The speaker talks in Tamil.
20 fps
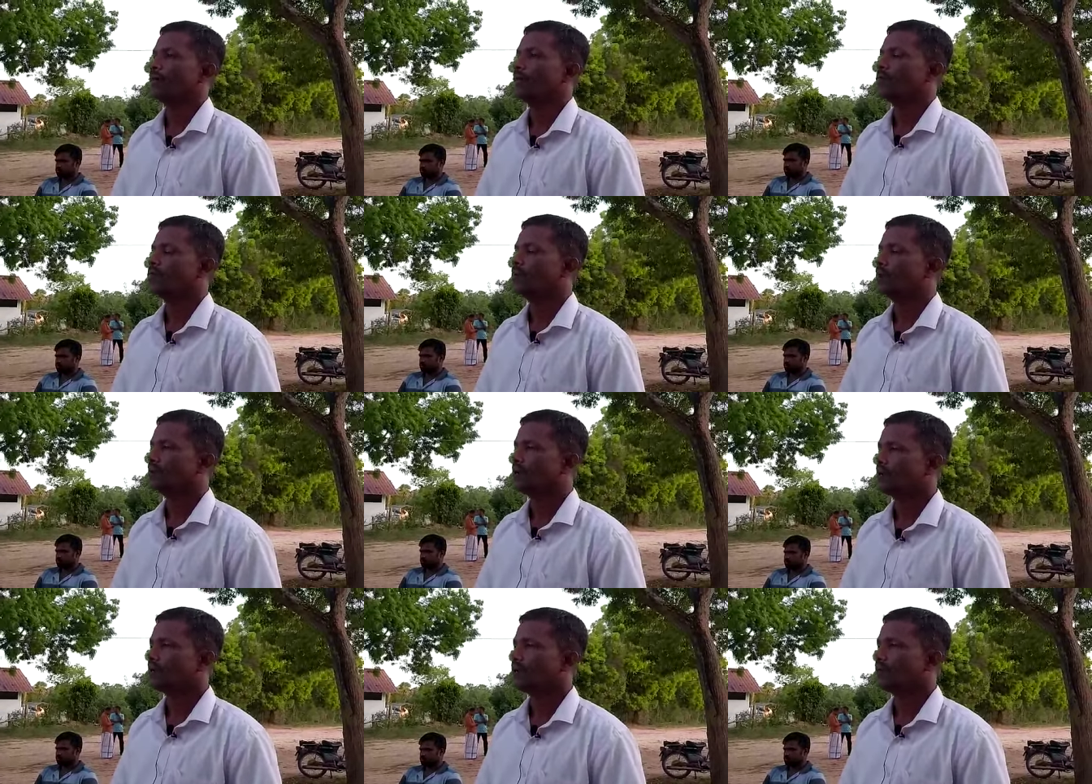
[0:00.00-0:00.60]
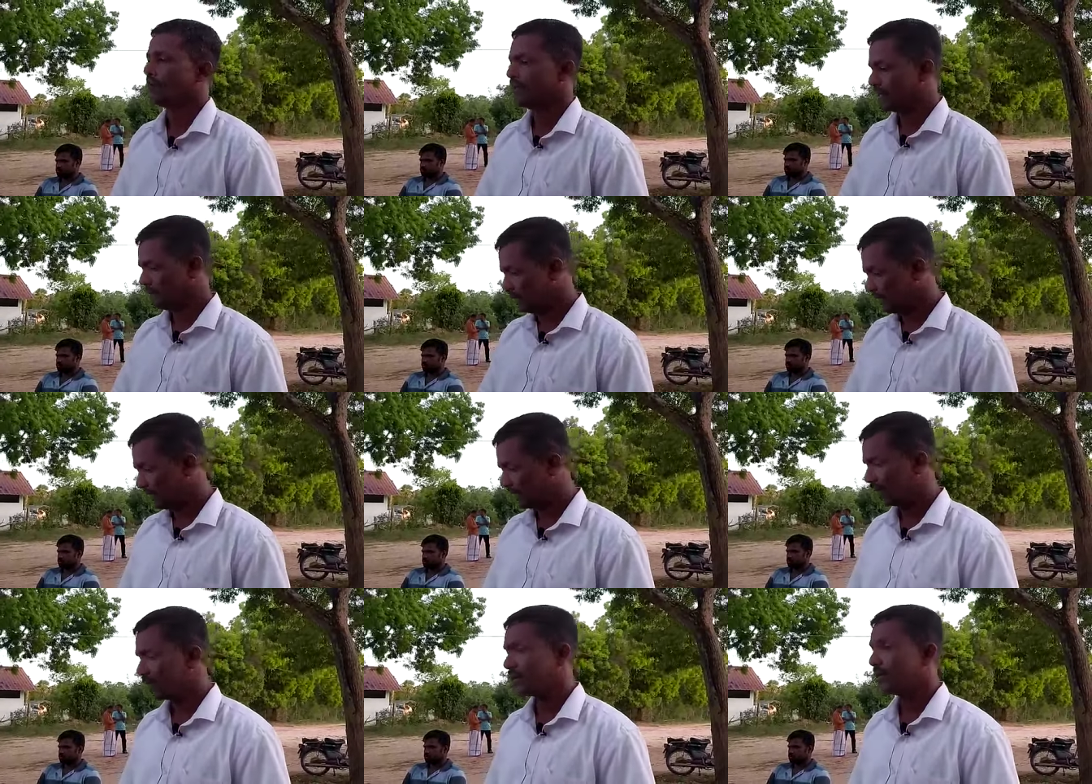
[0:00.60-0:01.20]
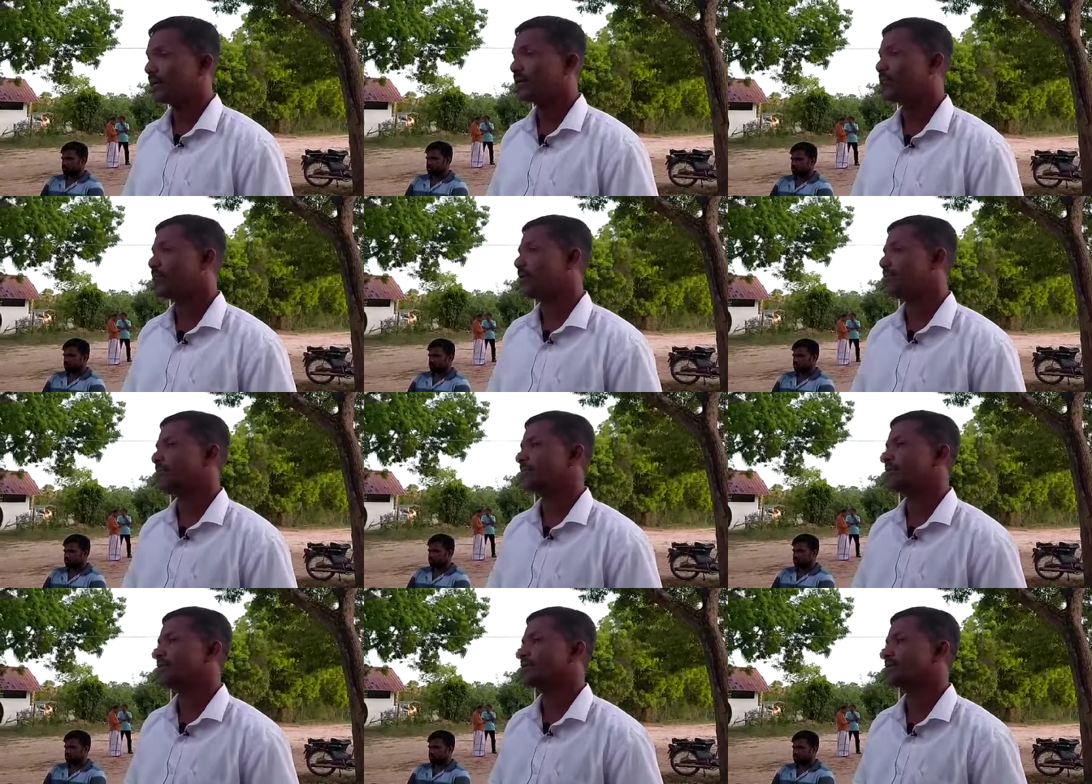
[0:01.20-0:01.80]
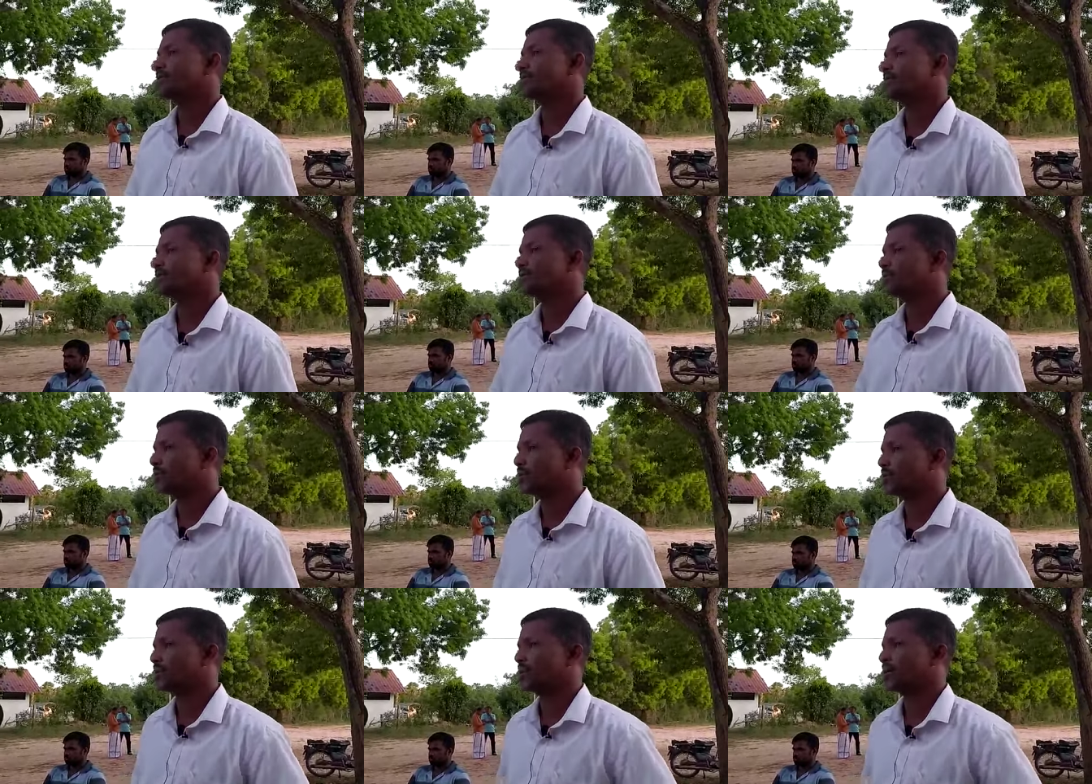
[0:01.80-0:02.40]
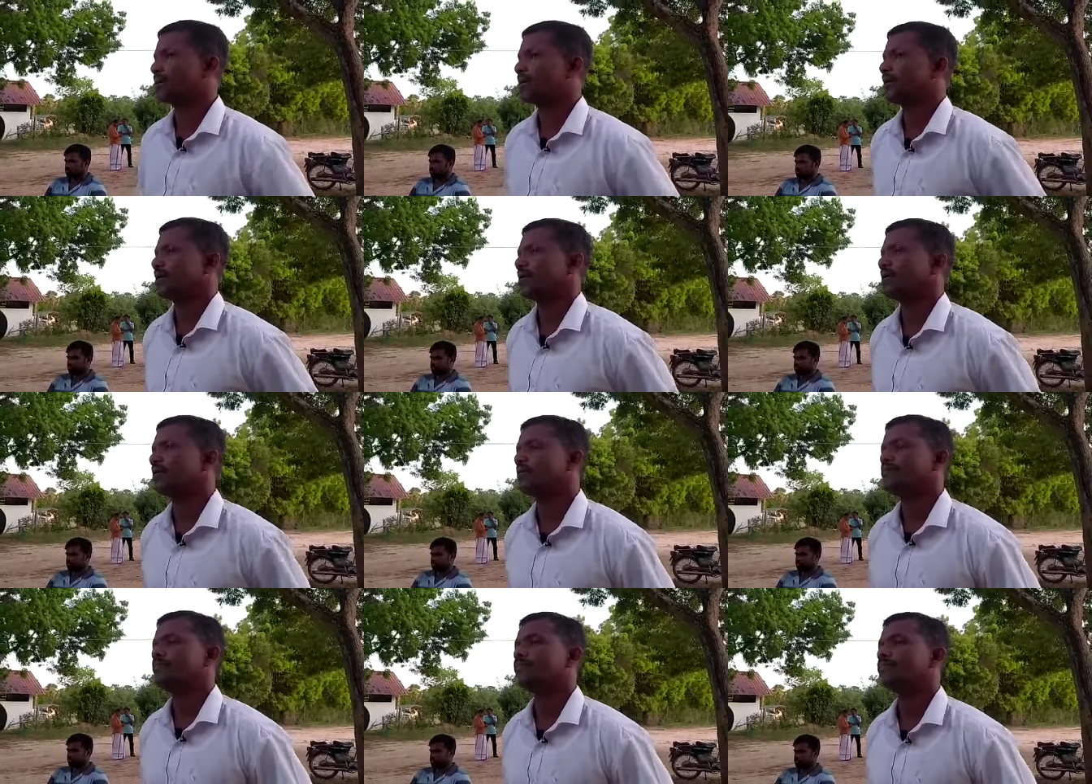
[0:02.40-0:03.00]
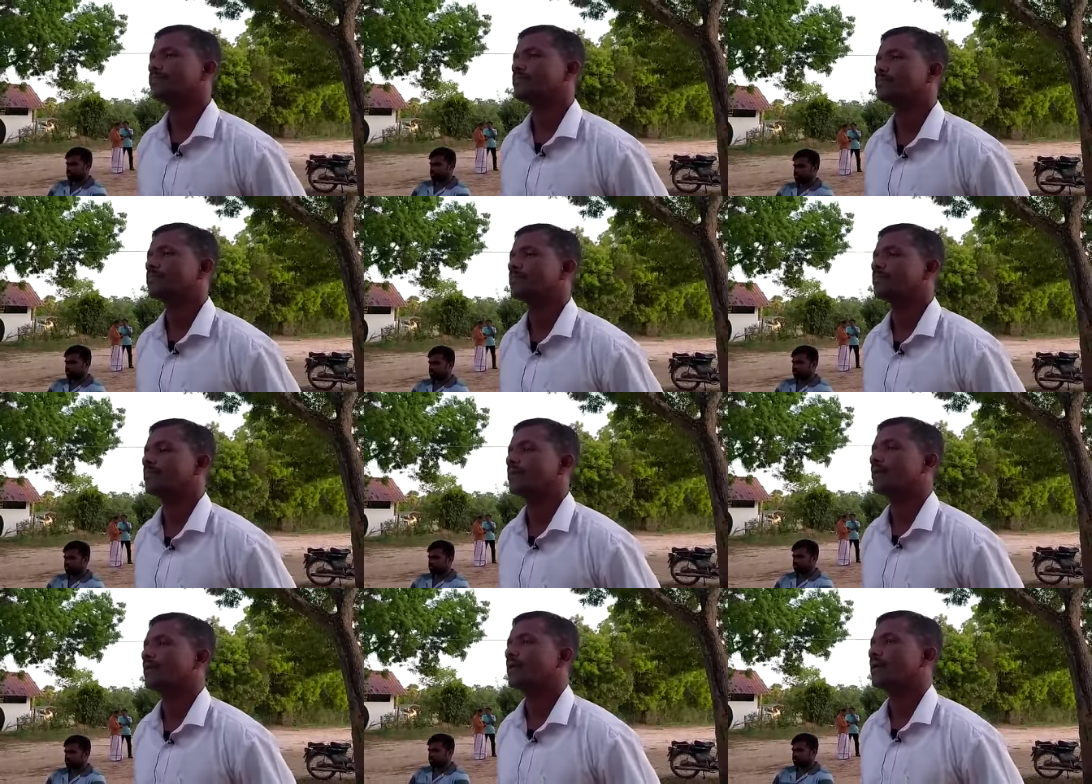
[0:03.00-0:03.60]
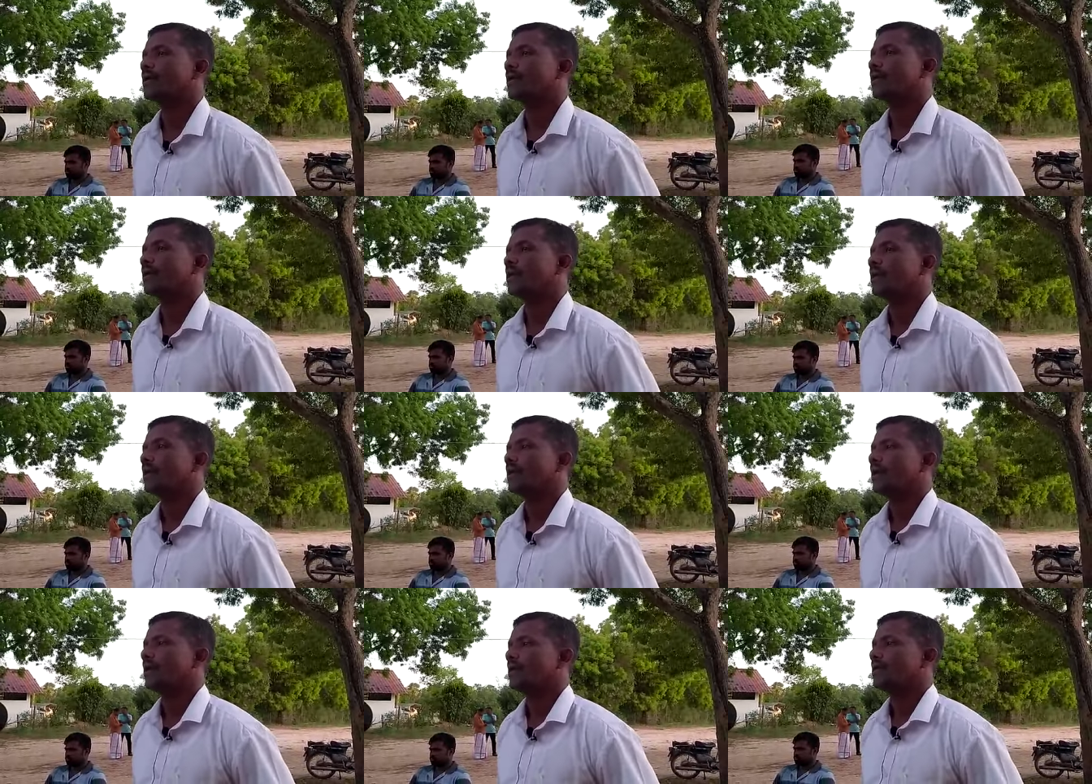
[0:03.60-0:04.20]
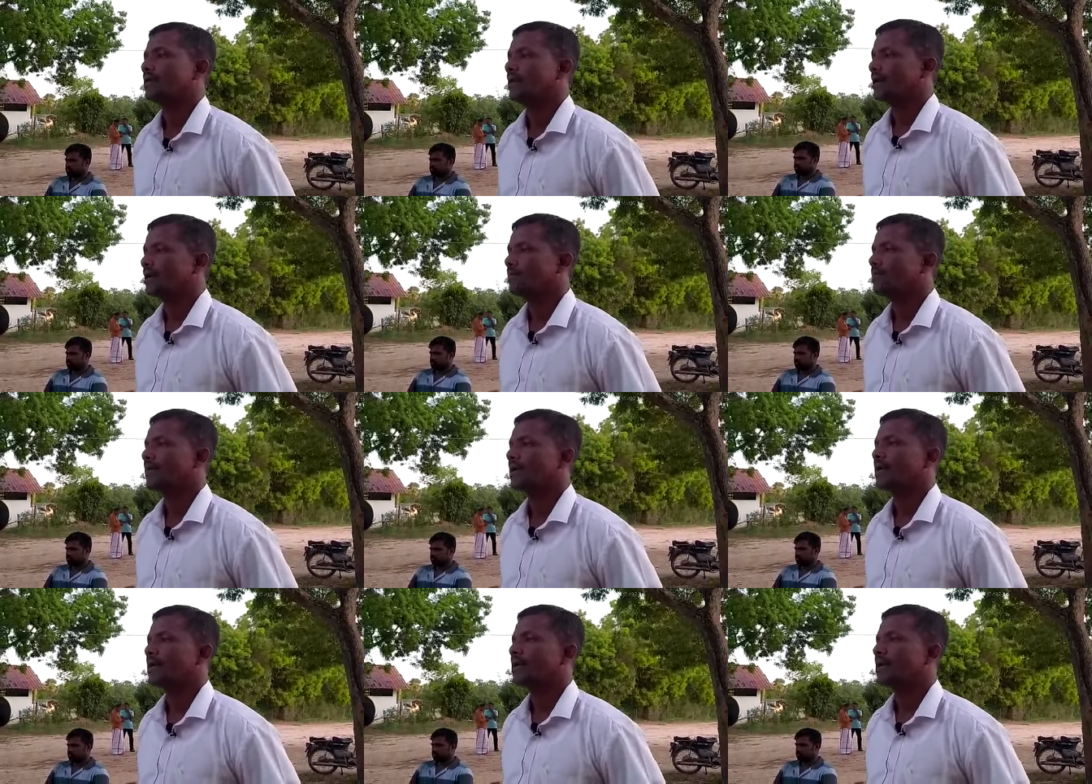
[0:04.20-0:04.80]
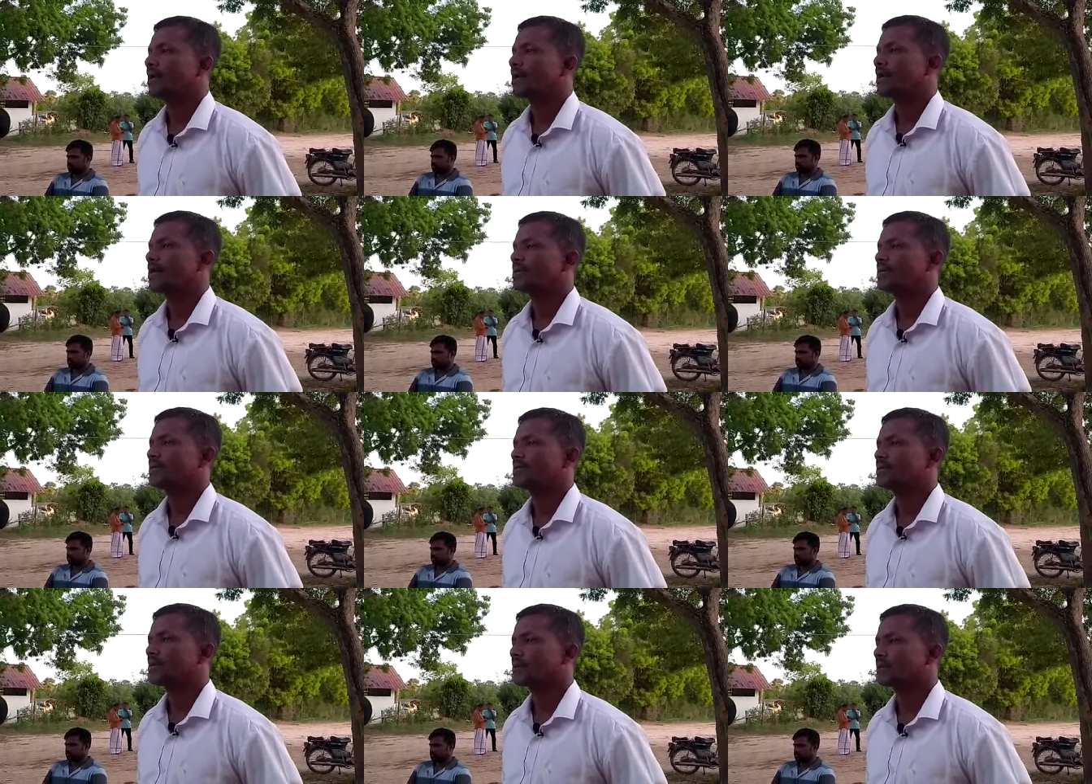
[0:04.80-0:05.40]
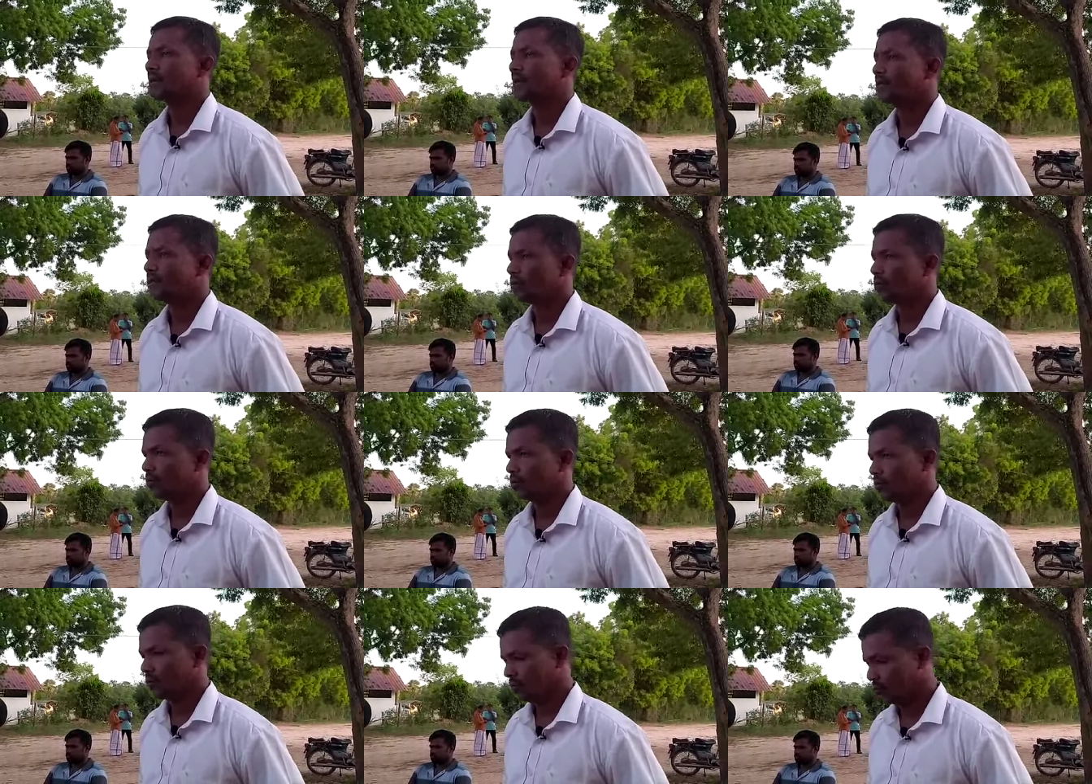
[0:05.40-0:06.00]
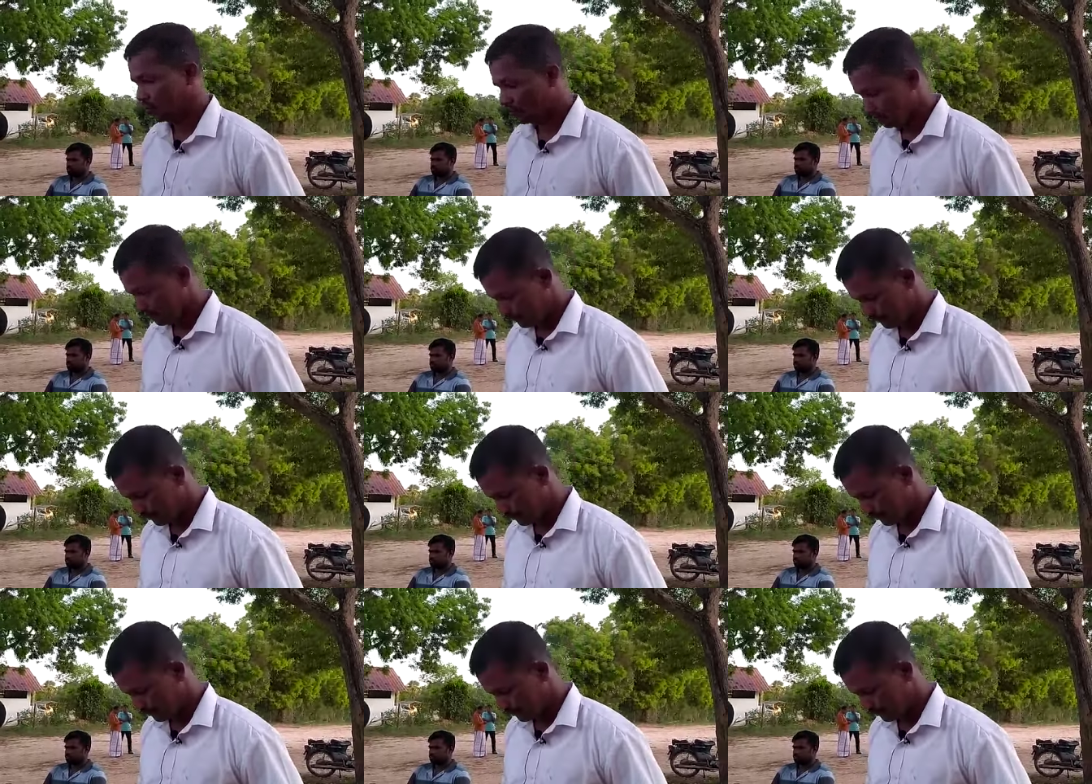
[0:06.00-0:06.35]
அவ்வாறான நிலைமையில்தான் தான் இன்று எங்களுடைய பிரதேசம் இருந்து கொண்டிருக்கின்றது இதன் அடிப்படையில் நாங்கள் இந்த தேர்தலை எதிர்கொள்கின்றோம்